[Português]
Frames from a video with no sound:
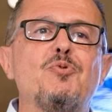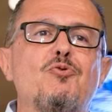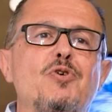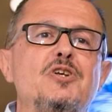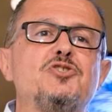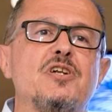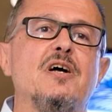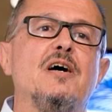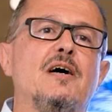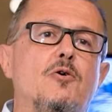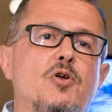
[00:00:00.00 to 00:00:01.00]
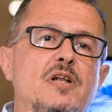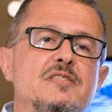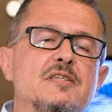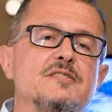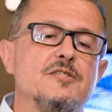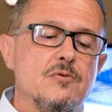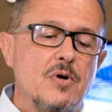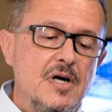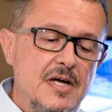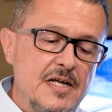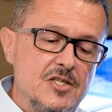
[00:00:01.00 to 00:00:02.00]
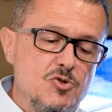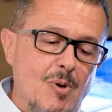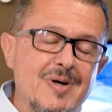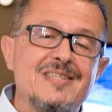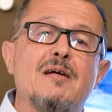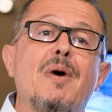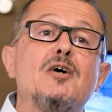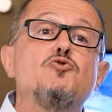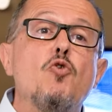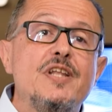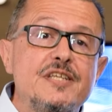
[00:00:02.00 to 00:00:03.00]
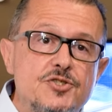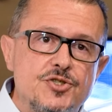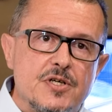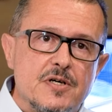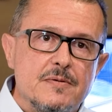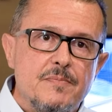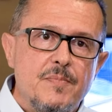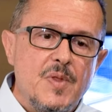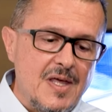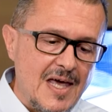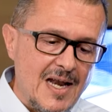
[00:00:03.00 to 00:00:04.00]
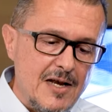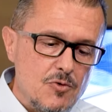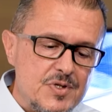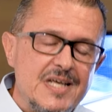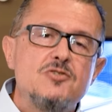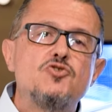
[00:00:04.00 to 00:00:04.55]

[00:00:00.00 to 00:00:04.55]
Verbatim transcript: Procura enxergar a organização de uma maneira mais holística, que ela não tem